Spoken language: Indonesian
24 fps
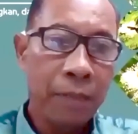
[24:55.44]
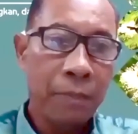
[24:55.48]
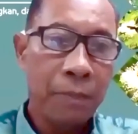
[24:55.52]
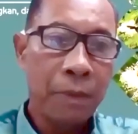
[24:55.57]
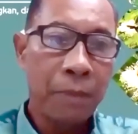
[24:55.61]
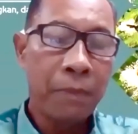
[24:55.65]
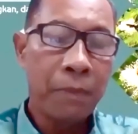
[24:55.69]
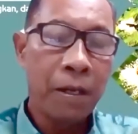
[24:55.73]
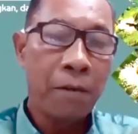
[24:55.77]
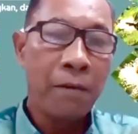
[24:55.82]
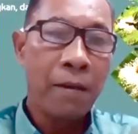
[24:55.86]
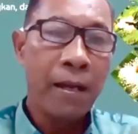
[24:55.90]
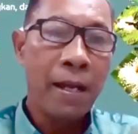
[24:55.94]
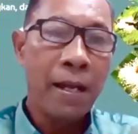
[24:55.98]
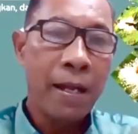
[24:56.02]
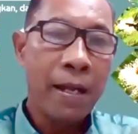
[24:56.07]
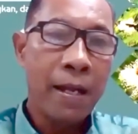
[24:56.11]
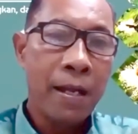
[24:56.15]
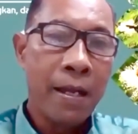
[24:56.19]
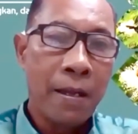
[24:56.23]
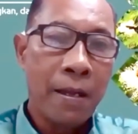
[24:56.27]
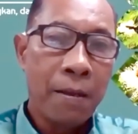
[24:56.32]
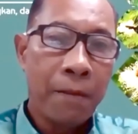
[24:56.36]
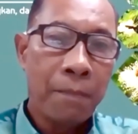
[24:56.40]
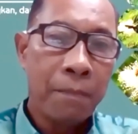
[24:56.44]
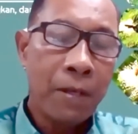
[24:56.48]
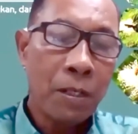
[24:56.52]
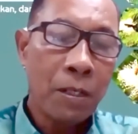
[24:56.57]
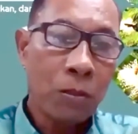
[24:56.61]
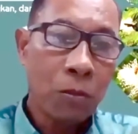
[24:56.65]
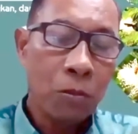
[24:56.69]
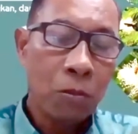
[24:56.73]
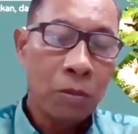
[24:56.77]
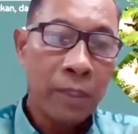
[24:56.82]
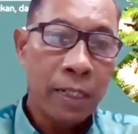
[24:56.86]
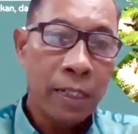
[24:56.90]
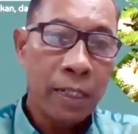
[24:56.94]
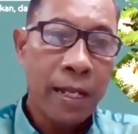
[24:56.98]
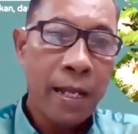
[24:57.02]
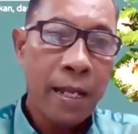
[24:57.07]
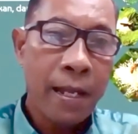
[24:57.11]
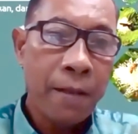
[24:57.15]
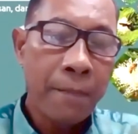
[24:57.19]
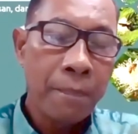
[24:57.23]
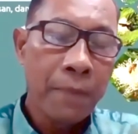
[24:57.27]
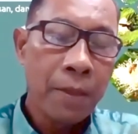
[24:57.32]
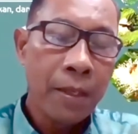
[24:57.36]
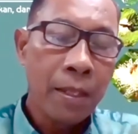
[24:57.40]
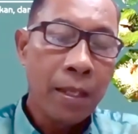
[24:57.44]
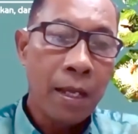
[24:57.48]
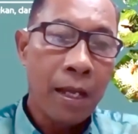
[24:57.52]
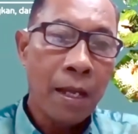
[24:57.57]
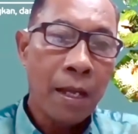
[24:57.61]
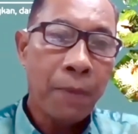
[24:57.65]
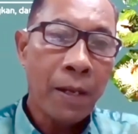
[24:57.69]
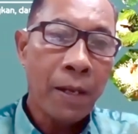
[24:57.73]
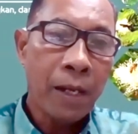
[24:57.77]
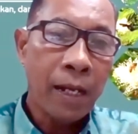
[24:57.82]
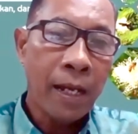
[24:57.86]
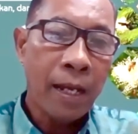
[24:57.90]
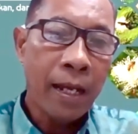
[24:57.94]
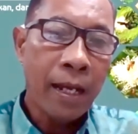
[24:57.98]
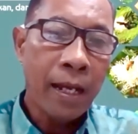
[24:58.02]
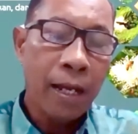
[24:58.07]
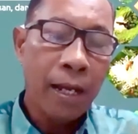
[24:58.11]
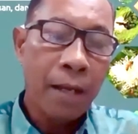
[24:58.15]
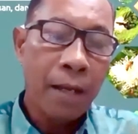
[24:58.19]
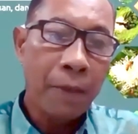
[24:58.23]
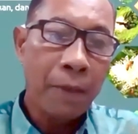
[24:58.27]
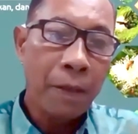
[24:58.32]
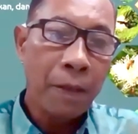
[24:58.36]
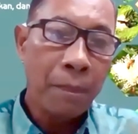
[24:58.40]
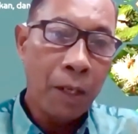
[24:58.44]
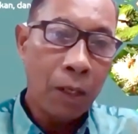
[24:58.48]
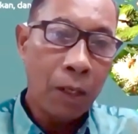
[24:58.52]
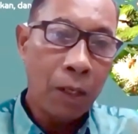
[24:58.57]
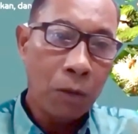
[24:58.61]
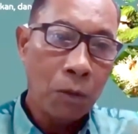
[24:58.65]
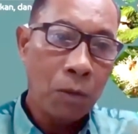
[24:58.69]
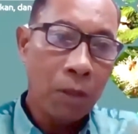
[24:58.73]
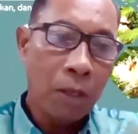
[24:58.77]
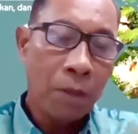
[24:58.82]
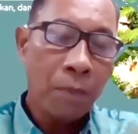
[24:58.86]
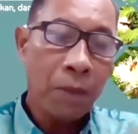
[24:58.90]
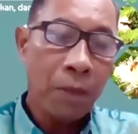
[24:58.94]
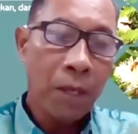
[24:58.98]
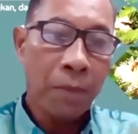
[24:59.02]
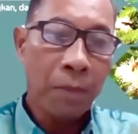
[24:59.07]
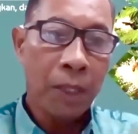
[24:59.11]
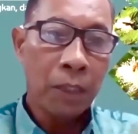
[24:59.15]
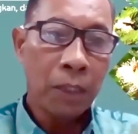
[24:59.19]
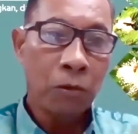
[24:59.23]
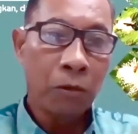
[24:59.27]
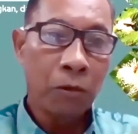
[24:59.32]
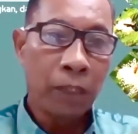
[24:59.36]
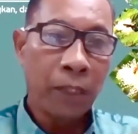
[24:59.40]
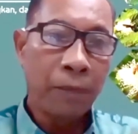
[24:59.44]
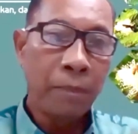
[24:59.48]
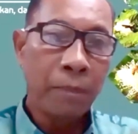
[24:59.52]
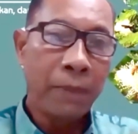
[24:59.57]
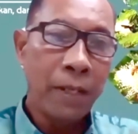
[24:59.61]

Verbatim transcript: membawa masuknya apakah hama baru apa patogen